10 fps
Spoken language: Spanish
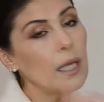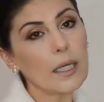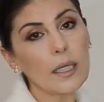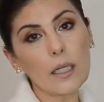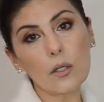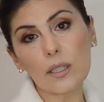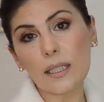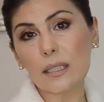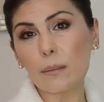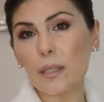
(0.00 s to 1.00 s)
Y lo
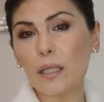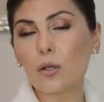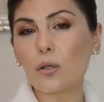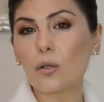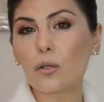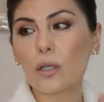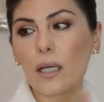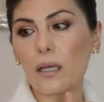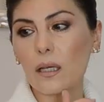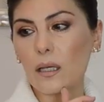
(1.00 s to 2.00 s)
tienen también en color,
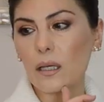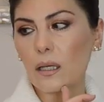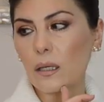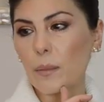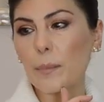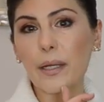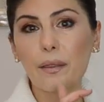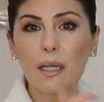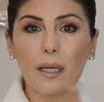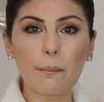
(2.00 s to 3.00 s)
eh, me
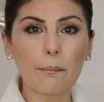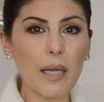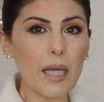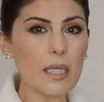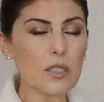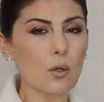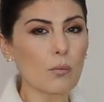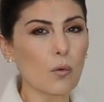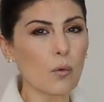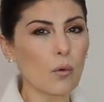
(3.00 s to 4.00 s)
parece que en beige,
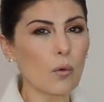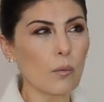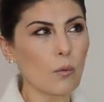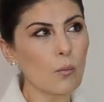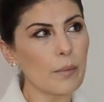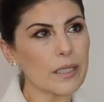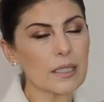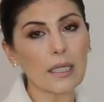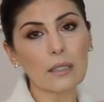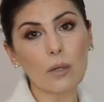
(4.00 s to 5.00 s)
como un
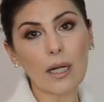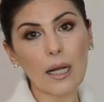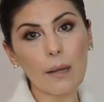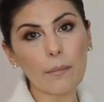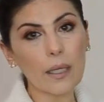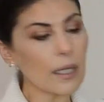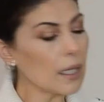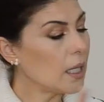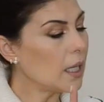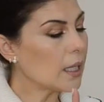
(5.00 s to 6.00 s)
beige tirando a camel,
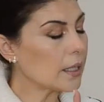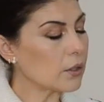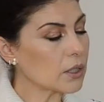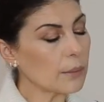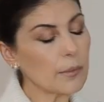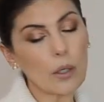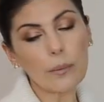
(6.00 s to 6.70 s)
creo que también lo